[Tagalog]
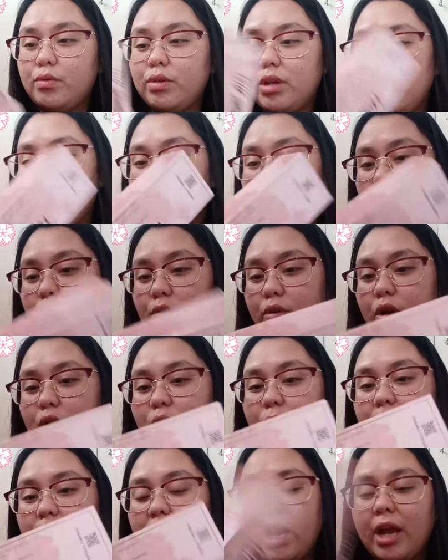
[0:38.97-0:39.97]
Nalimutan ko na
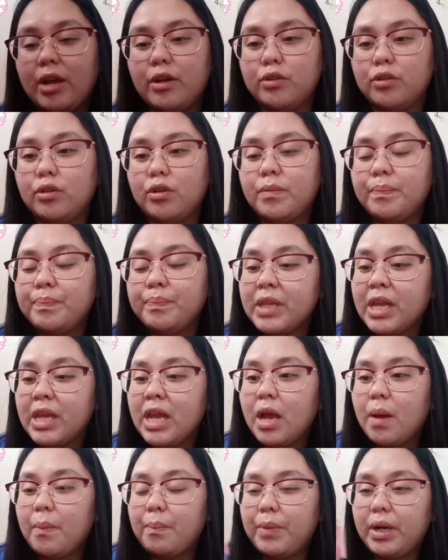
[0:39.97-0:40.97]
kung magkano to
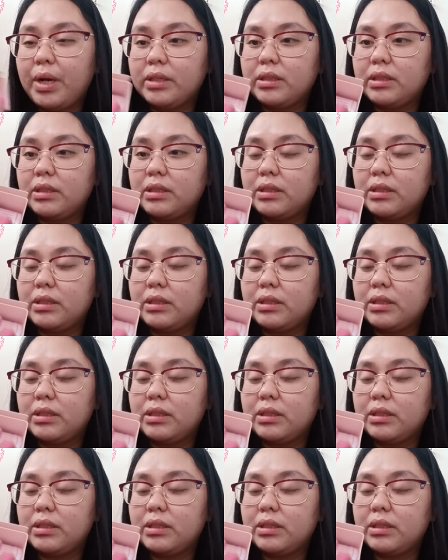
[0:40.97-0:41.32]
but